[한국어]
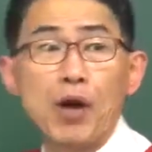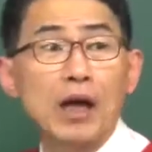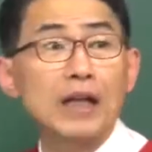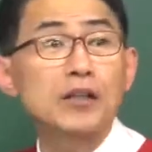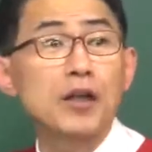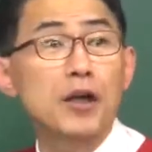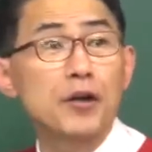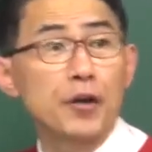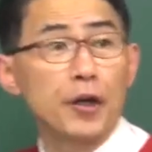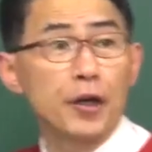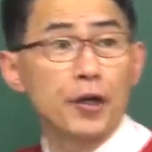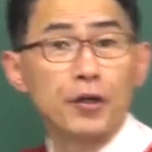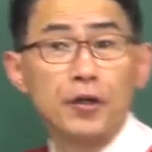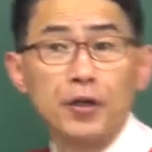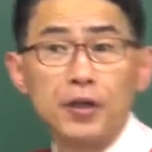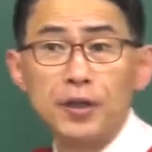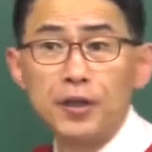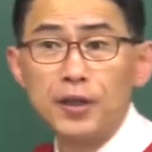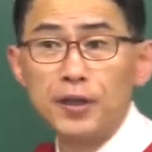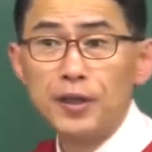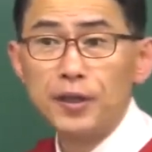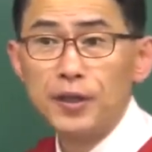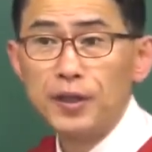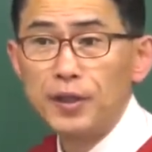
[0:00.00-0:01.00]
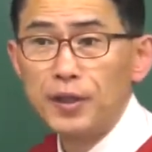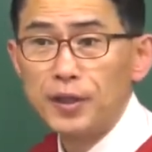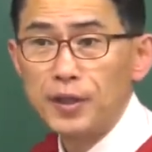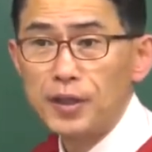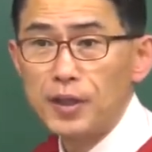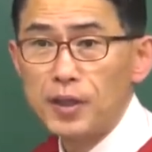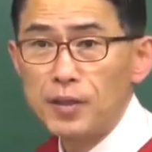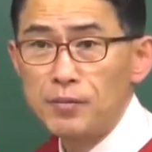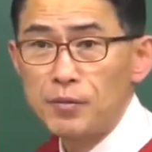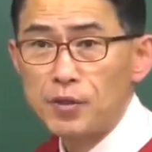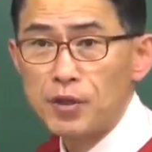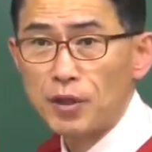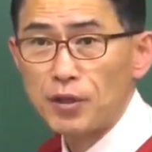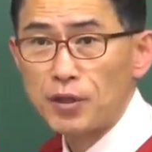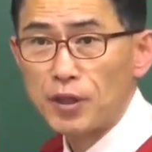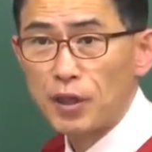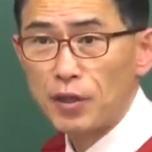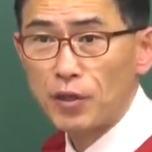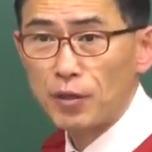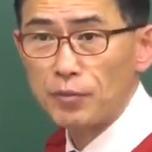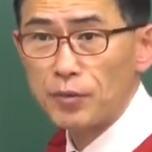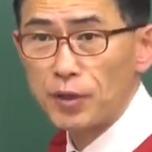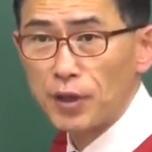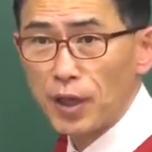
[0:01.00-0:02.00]
뭐가 된 거예요? 음절이
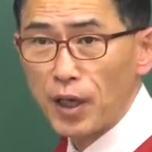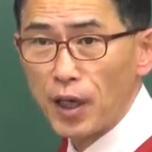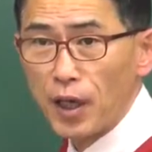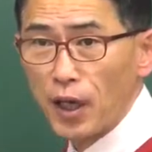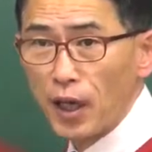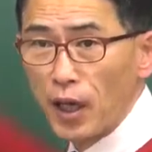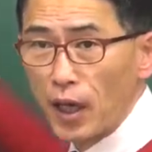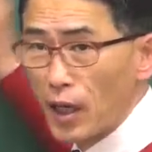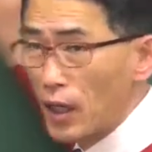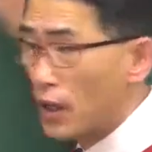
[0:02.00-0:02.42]
된 겁니다.